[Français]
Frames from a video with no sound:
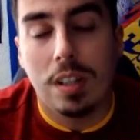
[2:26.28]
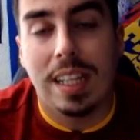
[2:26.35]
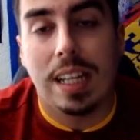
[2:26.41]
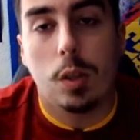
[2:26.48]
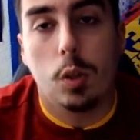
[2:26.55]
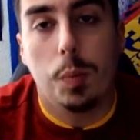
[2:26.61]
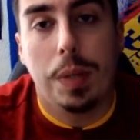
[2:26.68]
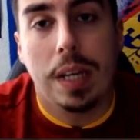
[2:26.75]
on a
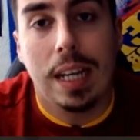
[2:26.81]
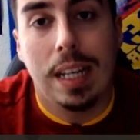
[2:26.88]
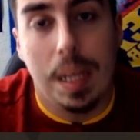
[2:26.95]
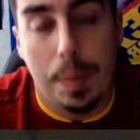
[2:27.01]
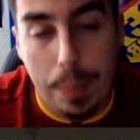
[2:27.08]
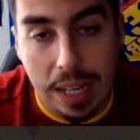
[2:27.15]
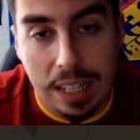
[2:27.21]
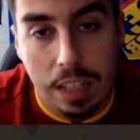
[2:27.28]
récupéré les
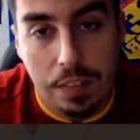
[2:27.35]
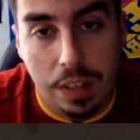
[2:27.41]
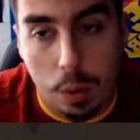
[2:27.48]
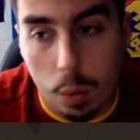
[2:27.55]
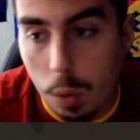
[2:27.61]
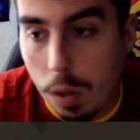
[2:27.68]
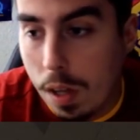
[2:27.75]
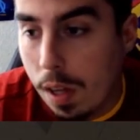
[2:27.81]
packs, les
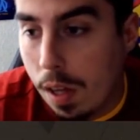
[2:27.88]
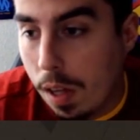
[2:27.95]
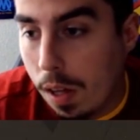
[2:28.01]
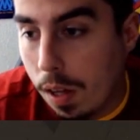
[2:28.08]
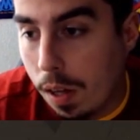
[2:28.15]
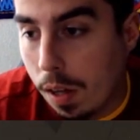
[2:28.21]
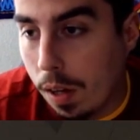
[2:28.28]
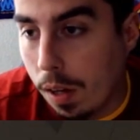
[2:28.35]
frérots
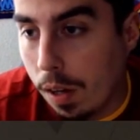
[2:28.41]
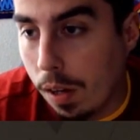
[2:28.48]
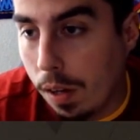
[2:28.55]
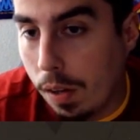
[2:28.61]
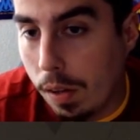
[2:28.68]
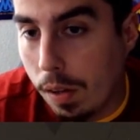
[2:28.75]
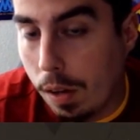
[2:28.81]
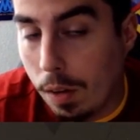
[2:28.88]

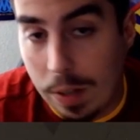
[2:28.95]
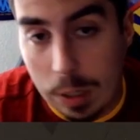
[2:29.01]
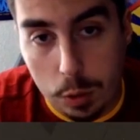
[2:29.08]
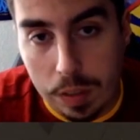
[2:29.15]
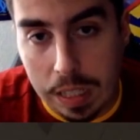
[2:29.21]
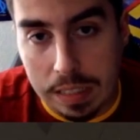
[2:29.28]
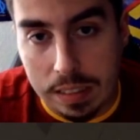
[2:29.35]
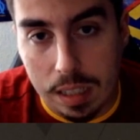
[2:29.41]
on va les
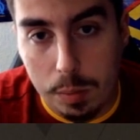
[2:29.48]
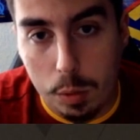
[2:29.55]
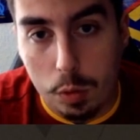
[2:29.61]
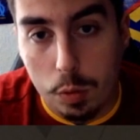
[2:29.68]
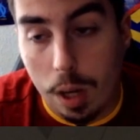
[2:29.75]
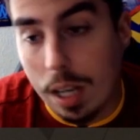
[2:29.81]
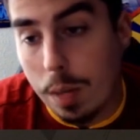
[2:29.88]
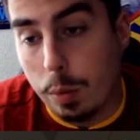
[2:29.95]
ouvrir ensemble. Donc
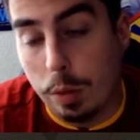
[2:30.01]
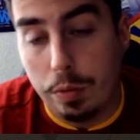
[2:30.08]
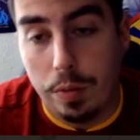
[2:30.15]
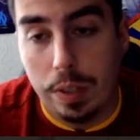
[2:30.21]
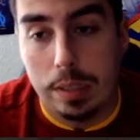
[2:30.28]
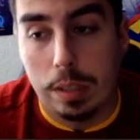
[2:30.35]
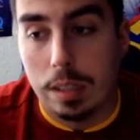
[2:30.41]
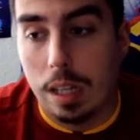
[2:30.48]
voilà, les points
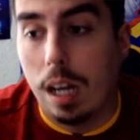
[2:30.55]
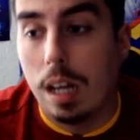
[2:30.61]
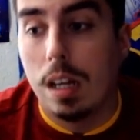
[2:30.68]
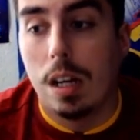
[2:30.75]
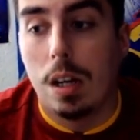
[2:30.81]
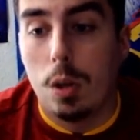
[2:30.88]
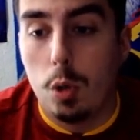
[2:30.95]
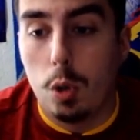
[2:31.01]
FIFA, ça sera
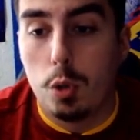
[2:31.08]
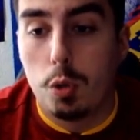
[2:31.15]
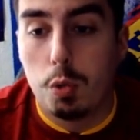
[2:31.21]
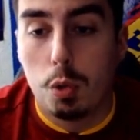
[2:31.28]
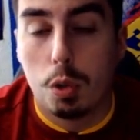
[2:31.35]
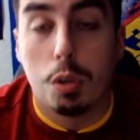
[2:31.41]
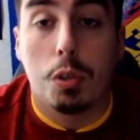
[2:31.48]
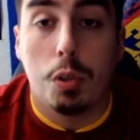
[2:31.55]
le
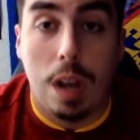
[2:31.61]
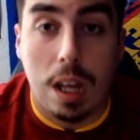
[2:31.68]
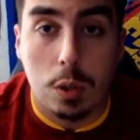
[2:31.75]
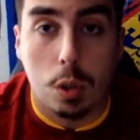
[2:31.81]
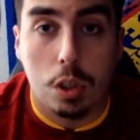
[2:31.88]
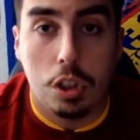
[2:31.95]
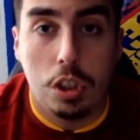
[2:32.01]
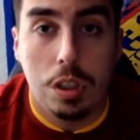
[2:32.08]
jour de la
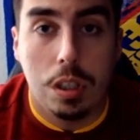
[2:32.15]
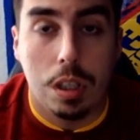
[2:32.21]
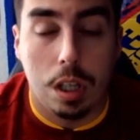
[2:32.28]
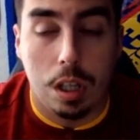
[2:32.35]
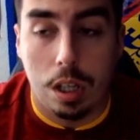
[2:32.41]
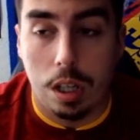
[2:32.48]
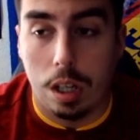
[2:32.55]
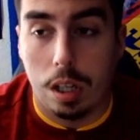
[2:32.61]
sortie.
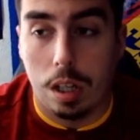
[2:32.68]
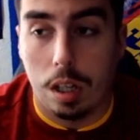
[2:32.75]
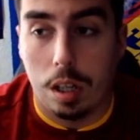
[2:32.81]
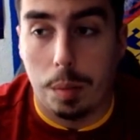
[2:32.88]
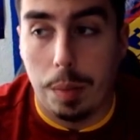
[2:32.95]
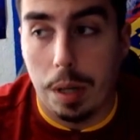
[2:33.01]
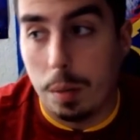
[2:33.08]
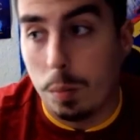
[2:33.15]

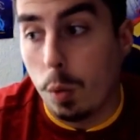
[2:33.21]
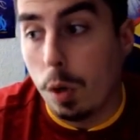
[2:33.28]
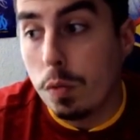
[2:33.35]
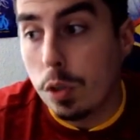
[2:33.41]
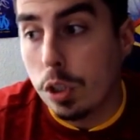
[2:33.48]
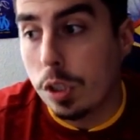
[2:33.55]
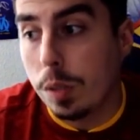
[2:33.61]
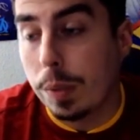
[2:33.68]
Euh, ben, moi,
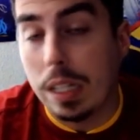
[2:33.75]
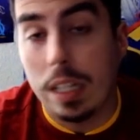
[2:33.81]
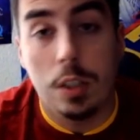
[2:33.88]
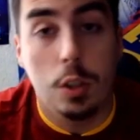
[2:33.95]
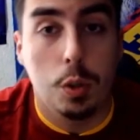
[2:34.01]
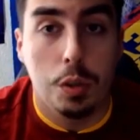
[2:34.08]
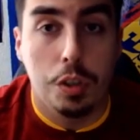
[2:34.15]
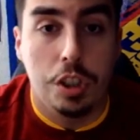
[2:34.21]
vu que j'ai pris
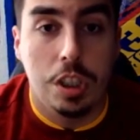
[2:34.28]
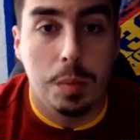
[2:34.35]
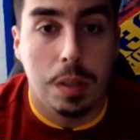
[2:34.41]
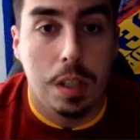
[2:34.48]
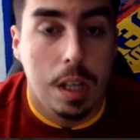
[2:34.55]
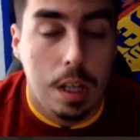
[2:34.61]
l'édition ultime,